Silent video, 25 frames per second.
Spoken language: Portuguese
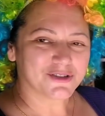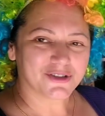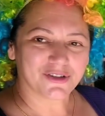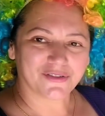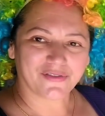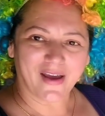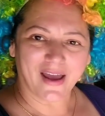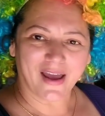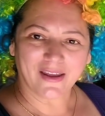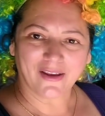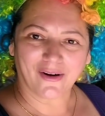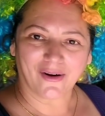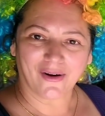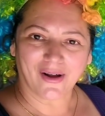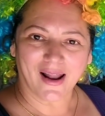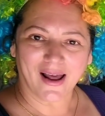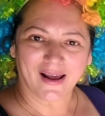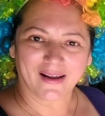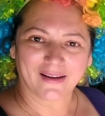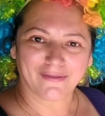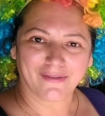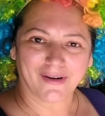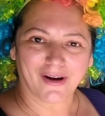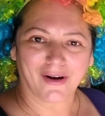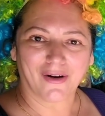tiver que
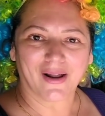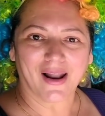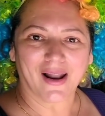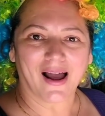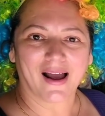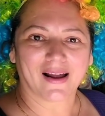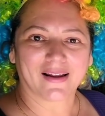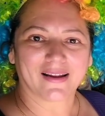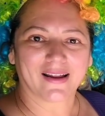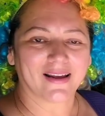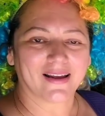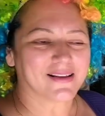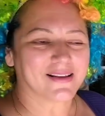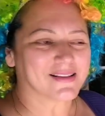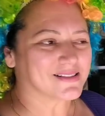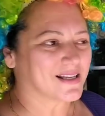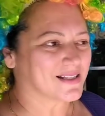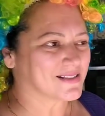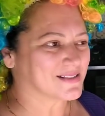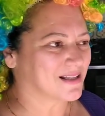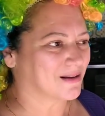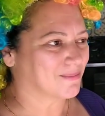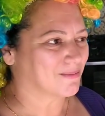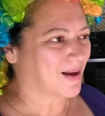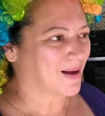orar, que vai orar. Quem
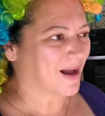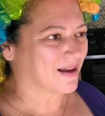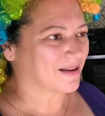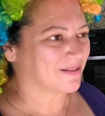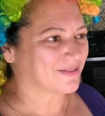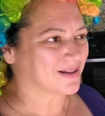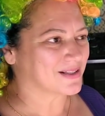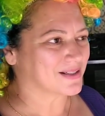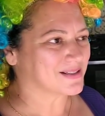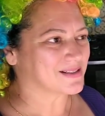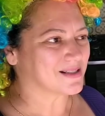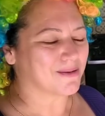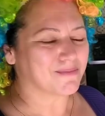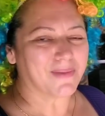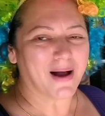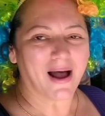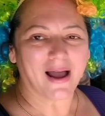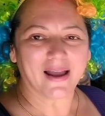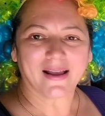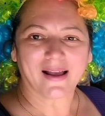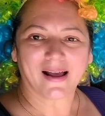quiser sambar, que vai sambar.